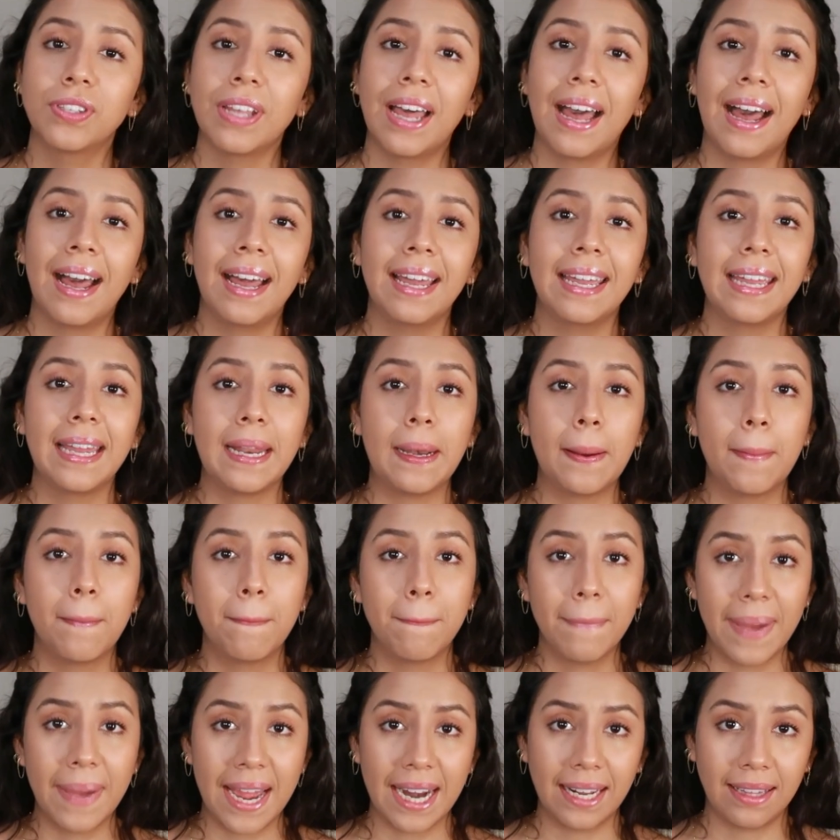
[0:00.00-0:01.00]
a el
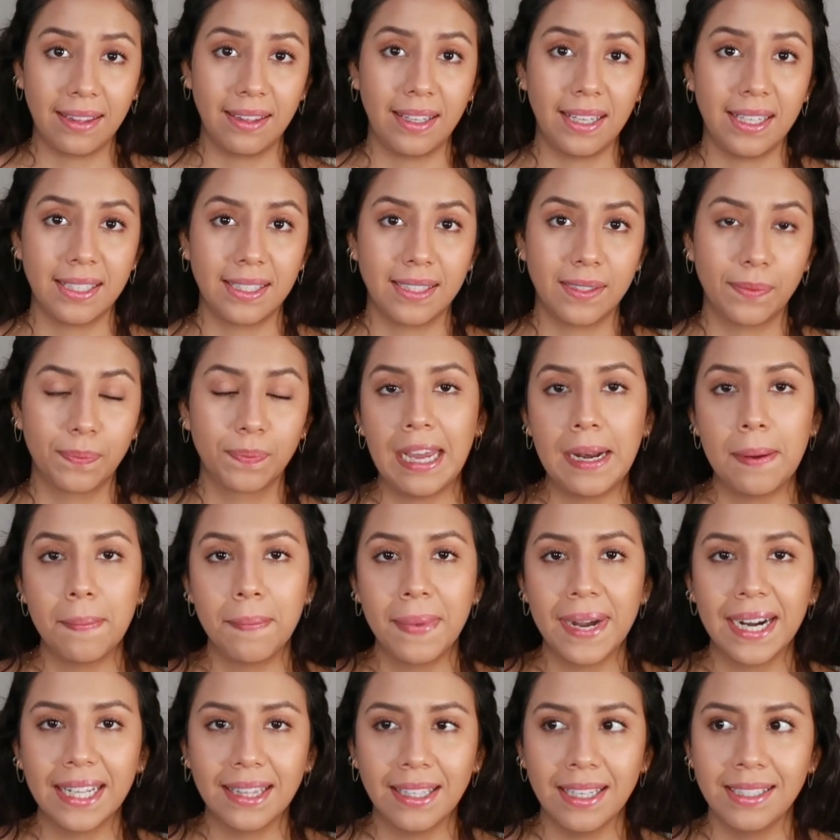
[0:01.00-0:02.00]
martes. El
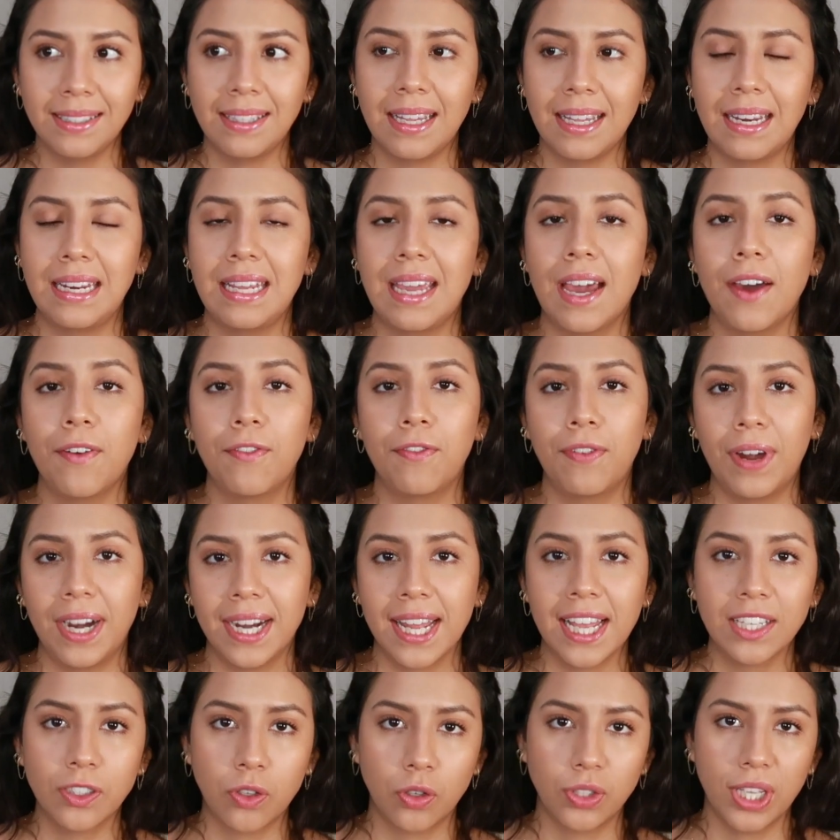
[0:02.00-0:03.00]
martes tenía
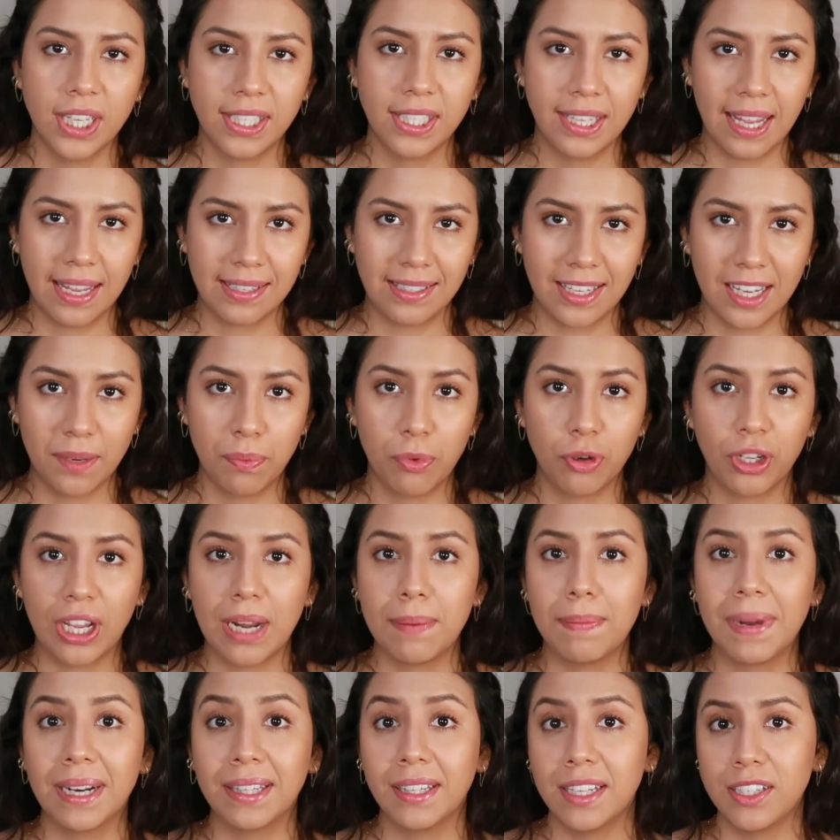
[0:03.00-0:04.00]
varias cosas que hacer porque el
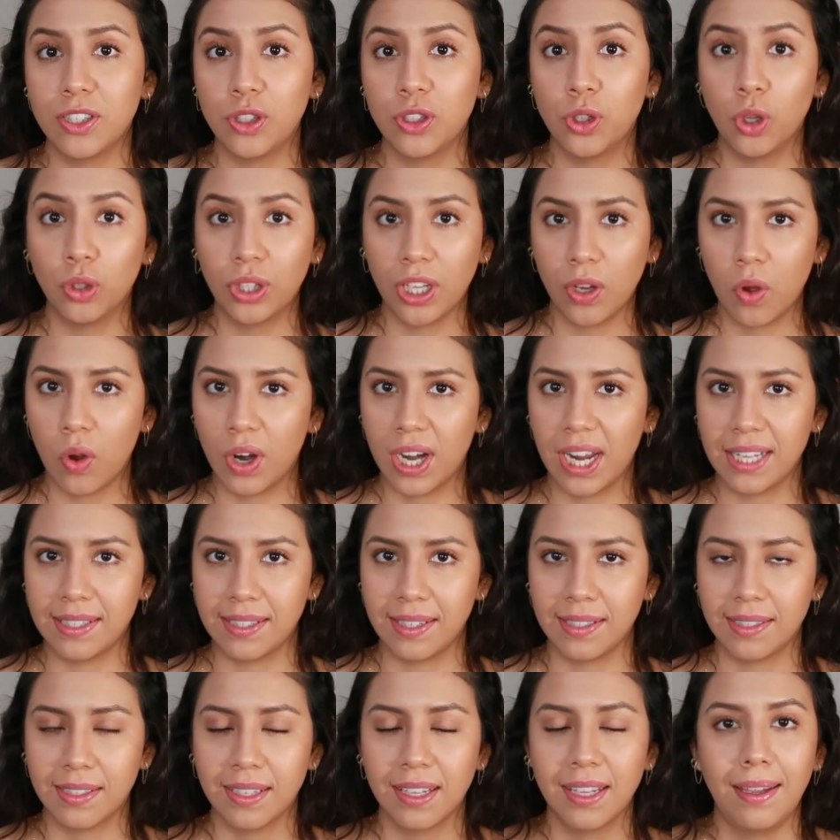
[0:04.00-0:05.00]
martes no tengo
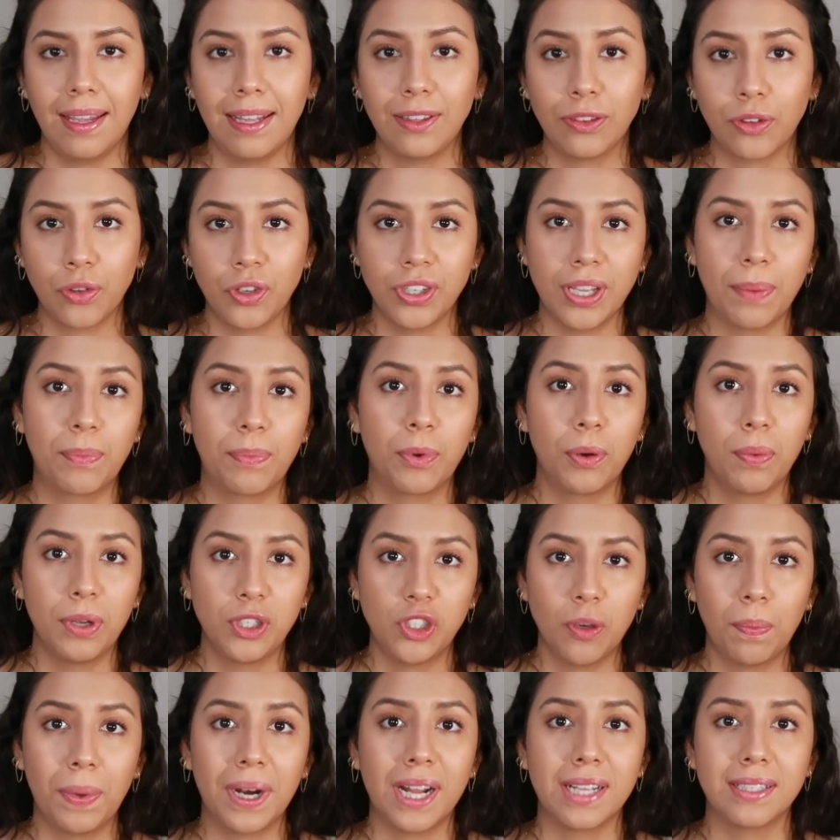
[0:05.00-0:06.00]
clases. Entonces
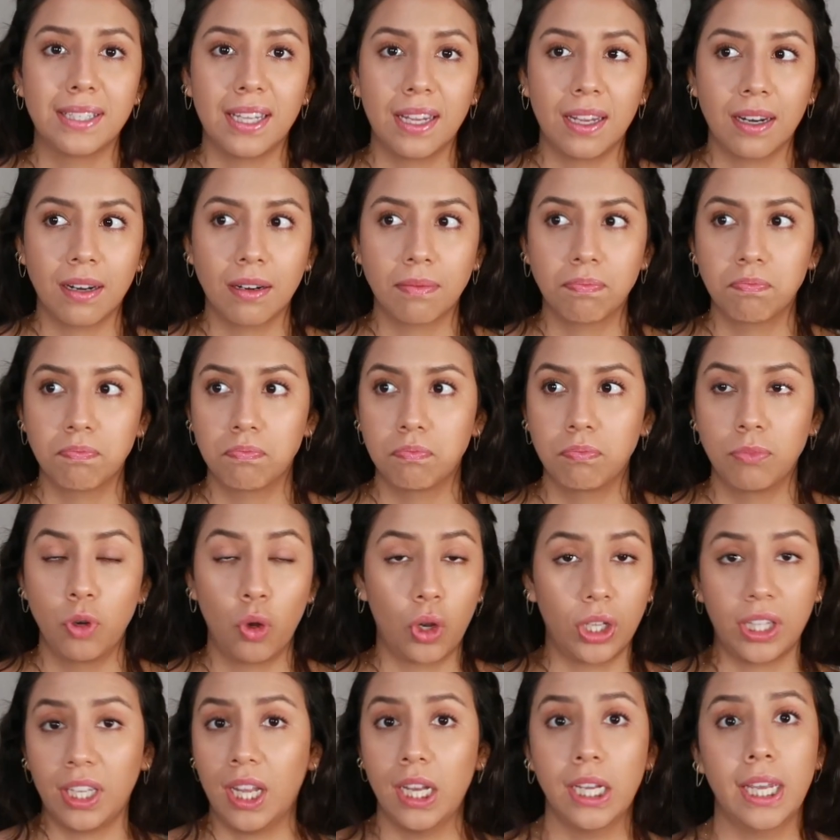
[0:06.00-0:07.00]
aprovecho para hacer lo
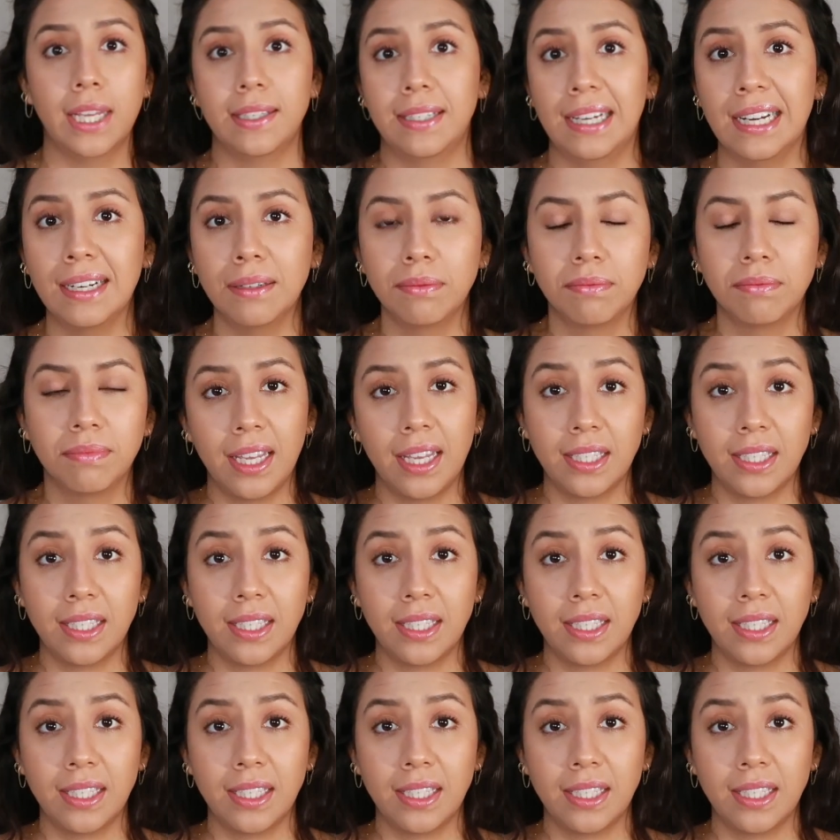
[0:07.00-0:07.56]
que tenga que hacer y